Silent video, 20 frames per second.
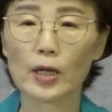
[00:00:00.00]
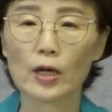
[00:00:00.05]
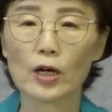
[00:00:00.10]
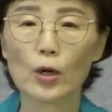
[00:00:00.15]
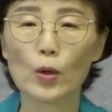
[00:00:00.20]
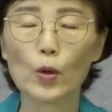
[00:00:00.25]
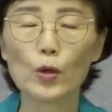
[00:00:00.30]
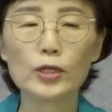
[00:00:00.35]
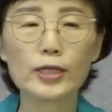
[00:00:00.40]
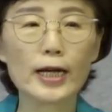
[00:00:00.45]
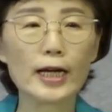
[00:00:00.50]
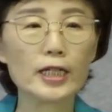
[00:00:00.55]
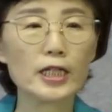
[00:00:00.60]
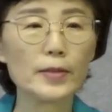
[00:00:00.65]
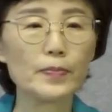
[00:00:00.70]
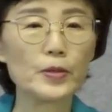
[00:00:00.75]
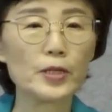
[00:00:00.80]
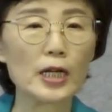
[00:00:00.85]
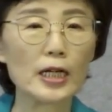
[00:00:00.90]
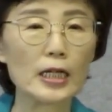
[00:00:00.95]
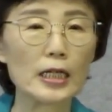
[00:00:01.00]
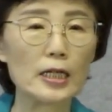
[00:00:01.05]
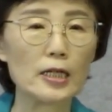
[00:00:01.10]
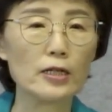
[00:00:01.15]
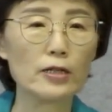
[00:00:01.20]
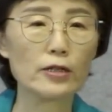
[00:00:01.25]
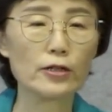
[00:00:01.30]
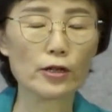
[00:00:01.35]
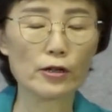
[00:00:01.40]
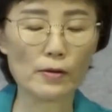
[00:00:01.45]
호세아 10장
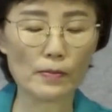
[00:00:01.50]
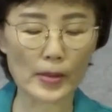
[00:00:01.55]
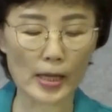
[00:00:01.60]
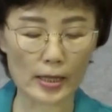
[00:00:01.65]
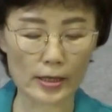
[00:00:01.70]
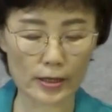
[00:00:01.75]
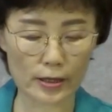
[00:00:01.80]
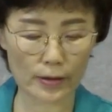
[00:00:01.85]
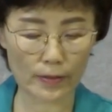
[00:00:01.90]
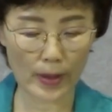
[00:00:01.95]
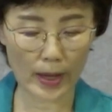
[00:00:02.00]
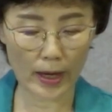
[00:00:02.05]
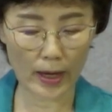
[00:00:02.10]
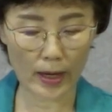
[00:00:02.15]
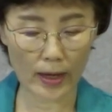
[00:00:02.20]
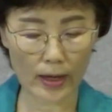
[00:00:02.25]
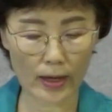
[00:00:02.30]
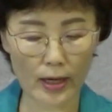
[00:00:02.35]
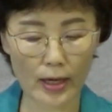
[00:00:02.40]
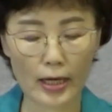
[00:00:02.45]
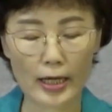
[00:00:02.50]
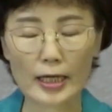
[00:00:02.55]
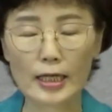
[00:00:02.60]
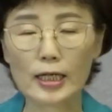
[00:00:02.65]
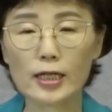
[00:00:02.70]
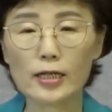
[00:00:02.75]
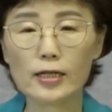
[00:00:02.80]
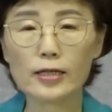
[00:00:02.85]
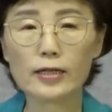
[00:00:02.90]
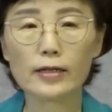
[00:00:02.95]
1절 말씀에
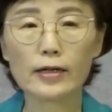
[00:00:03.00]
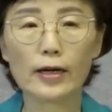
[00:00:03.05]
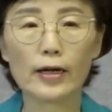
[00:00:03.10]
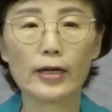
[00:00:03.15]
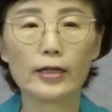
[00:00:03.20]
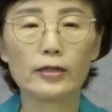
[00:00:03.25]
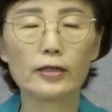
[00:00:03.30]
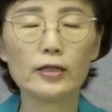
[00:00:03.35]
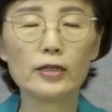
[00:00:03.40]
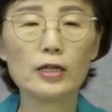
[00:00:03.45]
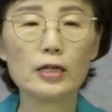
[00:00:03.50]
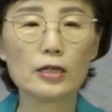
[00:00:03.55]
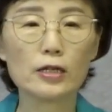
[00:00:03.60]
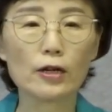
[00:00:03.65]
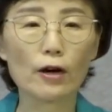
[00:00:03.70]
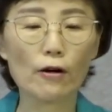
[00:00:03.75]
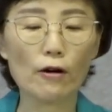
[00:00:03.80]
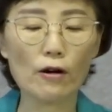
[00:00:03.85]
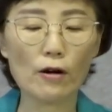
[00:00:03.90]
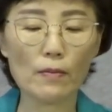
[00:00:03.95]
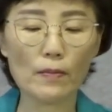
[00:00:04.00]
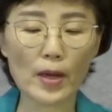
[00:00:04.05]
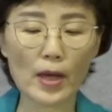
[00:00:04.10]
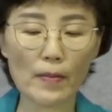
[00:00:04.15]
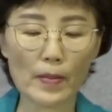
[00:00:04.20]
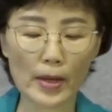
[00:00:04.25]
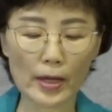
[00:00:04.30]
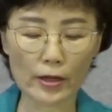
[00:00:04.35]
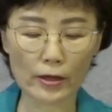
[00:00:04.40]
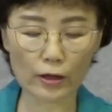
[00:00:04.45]
이스라엘은 열매
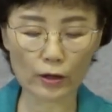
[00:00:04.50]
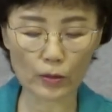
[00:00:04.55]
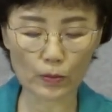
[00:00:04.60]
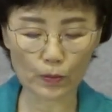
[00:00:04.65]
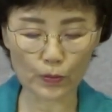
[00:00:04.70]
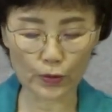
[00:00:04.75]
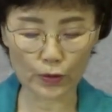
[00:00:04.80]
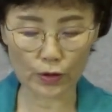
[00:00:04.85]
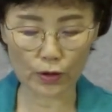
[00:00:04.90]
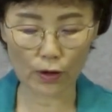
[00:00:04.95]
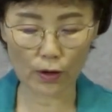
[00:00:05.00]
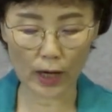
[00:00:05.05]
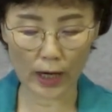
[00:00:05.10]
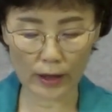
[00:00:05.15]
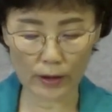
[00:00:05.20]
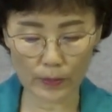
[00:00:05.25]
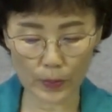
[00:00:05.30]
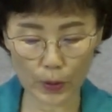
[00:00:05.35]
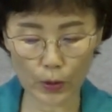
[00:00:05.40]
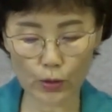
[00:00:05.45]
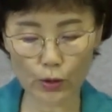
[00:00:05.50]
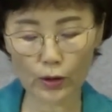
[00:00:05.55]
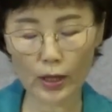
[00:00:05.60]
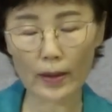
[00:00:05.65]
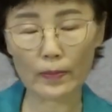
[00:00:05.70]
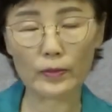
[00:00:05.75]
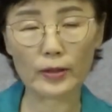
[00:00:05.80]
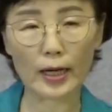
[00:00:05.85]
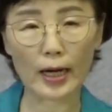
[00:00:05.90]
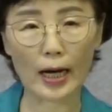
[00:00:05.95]
맺는 무성한
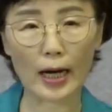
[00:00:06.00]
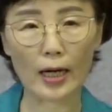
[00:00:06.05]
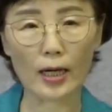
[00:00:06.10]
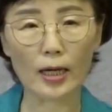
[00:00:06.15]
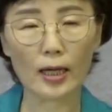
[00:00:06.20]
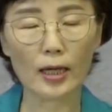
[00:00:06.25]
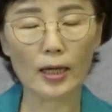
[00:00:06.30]
포도나무라